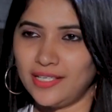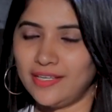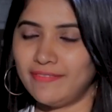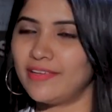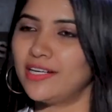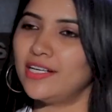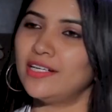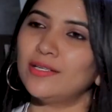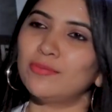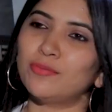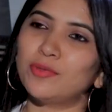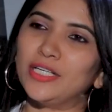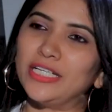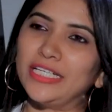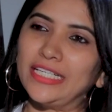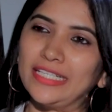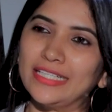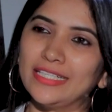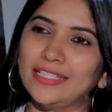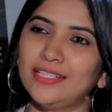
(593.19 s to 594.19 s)
ఎవరైనా
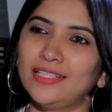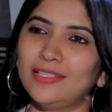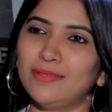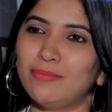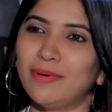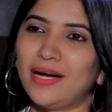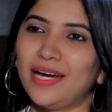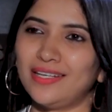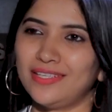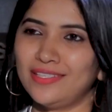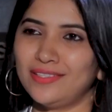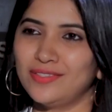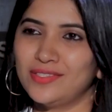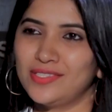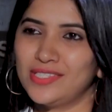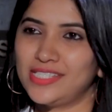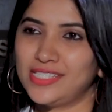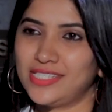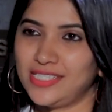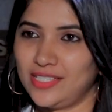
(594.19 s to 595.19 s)
పొలిటికల్ పార్టీ
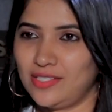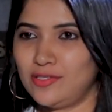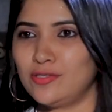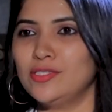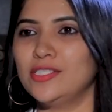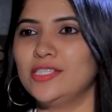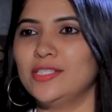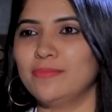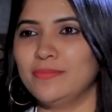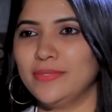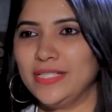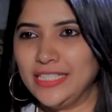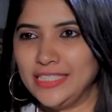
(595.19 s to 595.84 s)
నుంచి కొంచెం